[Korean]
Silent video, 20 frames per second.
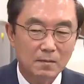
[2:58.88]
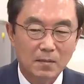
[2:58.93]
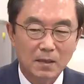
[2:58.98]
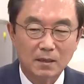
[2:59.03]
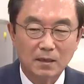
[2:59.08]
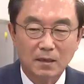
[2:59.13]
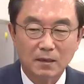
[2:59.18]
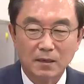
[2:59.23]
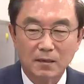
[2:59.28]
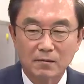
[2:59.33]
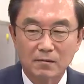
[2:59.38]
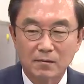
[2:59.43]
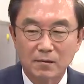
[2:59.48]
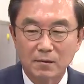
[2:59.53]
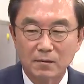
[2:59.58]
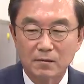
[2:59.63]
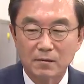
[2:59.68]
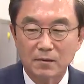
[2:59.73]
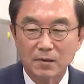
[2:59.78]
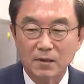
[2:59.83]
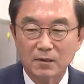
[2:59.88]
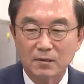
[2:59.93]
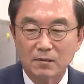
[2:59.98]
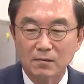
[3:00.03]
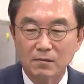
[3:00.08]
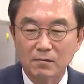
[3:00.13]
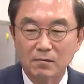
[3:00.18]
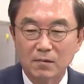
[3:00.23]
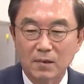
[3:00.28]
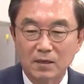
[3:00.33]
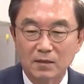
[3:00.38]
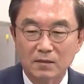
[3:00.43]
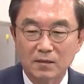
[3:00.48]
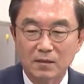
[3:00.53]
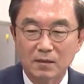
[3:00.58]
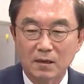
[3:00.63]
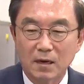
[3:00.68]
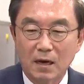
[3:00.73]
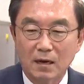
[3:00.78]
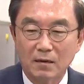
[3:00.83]
마당에 그걸 끝까지 끌고
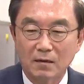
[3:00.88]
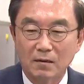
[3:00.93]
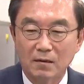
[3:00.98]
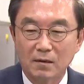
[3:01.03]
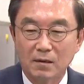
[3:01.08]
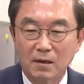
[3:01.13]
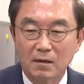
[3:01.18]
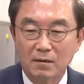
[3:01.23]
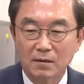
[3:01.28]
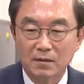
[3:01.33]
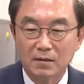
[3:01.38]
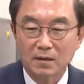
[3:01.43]
가지는 않으리라 이렇게